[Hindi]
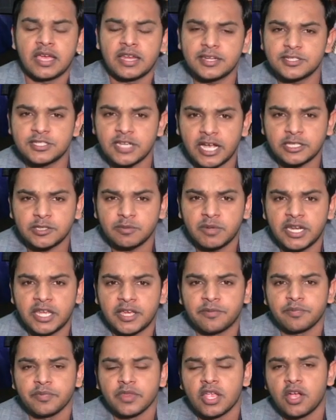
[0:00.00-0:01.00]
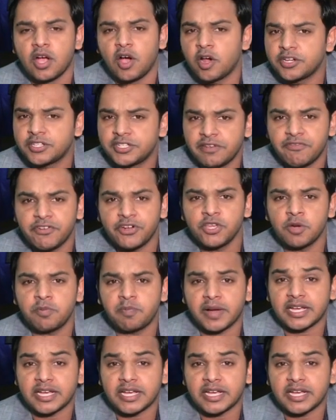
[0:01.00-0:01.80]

निजात मिले और ये वीडियो